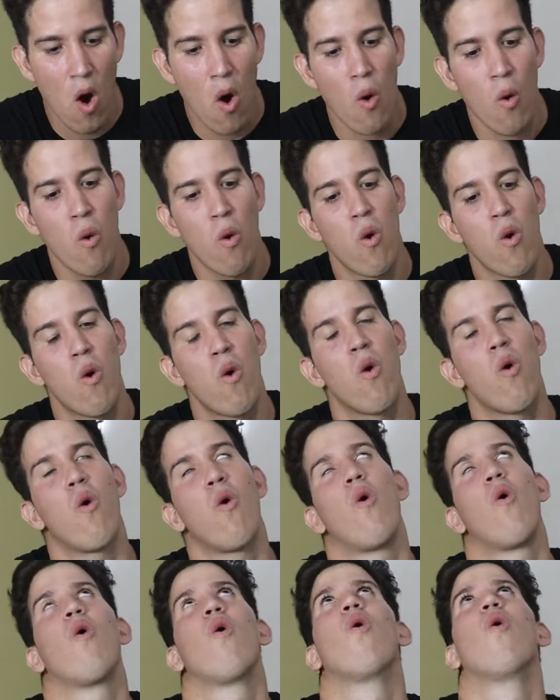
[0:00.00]
Pero con
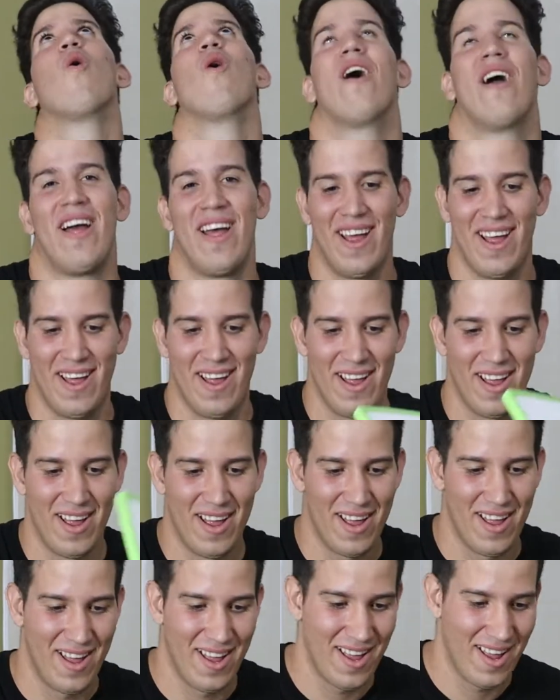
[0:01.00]
estilo,
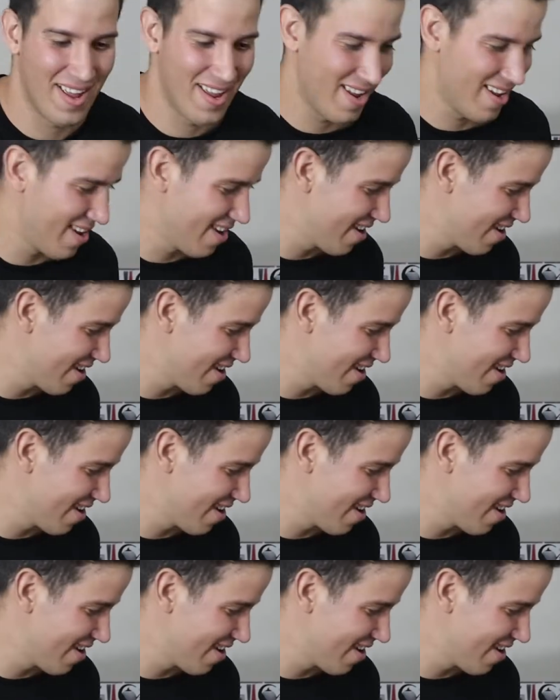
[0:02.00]
papá.